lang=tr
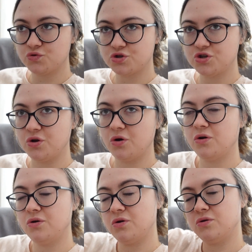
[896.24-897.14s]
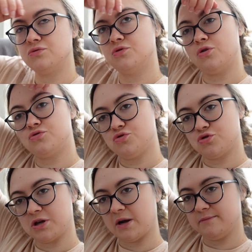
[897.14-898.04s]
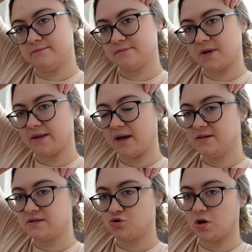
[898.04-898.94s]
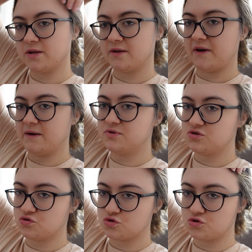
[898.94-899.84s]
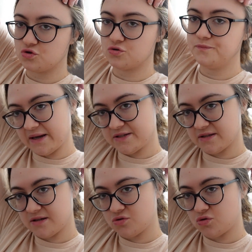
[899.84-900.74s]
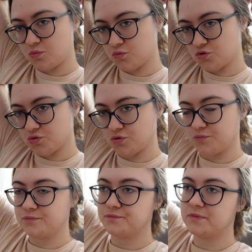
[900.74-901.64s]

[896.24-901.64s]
9 kilo 400 gram kadar şu anda vermiş gözüküyorum. Gerçekten çok mutluyum.